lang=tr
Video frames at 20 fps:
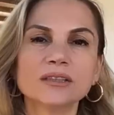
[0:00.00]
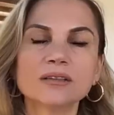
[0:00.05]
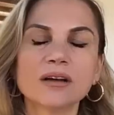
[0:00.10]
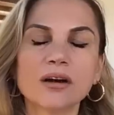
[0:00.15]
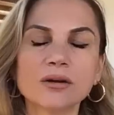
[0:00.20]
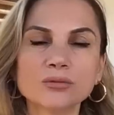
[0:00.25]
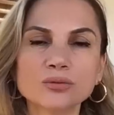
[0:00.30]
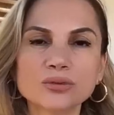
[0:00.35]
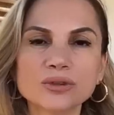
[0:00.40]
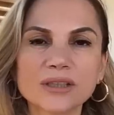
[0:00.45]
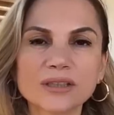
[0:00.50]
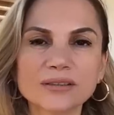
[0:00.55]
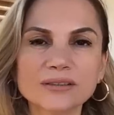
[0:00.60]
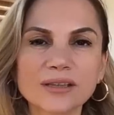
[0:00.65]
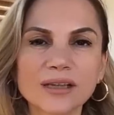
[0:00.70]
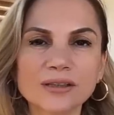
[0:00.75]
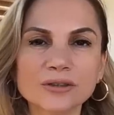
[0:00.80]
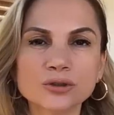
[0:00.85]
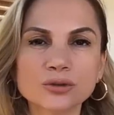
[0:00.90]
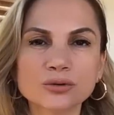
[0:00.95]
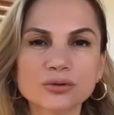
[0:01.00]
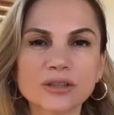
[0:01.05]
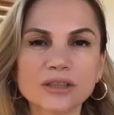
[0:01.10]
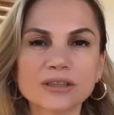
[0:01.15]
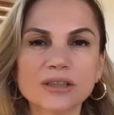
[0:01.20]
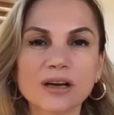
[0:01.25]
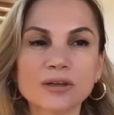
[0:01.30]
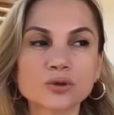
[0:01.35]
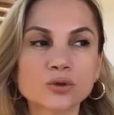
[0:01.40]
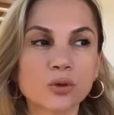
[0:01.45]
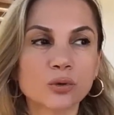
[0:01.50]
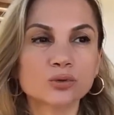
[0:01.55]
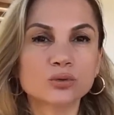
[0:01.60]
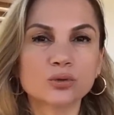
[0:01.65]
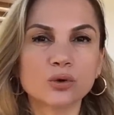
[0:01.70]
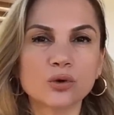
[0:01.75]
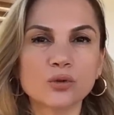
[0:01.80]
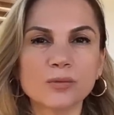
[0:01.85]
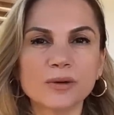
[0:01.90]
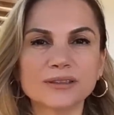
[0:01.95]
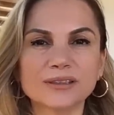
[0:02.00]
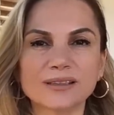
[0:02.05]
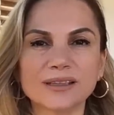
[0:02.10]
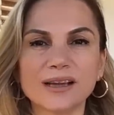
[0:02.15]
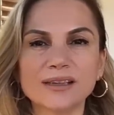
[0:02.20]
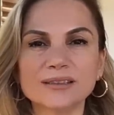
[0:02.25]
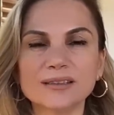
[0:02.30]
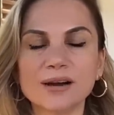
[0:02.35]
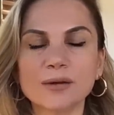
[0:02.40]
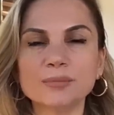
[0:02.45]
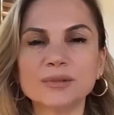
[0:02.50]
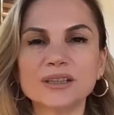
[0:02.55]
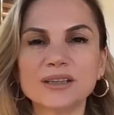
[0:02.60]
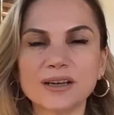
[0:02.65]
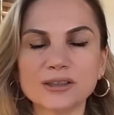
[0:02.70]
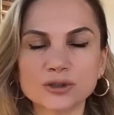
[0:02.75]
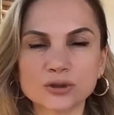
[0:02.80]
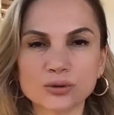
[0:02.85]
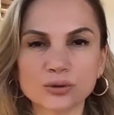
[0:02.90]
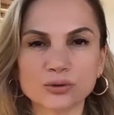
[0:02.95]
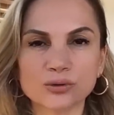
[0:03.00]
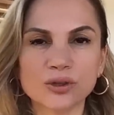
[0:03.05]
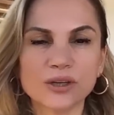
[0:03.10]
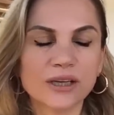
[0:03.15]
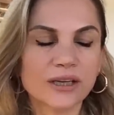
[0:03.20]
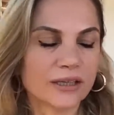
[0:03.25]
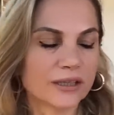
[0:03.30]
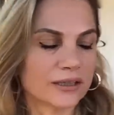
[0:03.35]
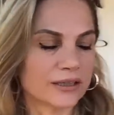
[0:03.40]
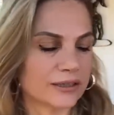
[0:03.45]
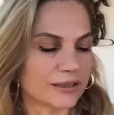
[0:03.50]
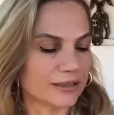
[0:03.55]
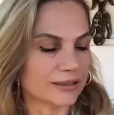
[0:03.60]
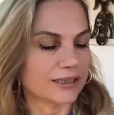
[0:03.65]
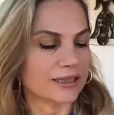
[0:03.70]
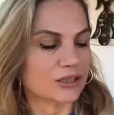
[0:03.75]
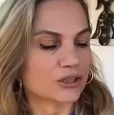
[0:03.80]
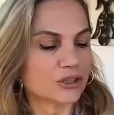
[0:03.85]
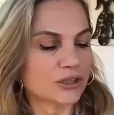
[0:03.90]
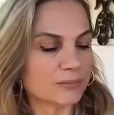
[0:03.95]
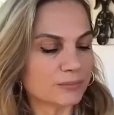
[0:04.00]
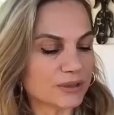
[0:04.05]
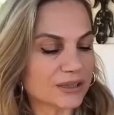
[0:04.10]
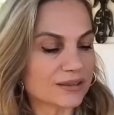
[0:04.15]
Daha üzerinden şurada daha çok soğumadı yani daha birkaç gün e, geçti.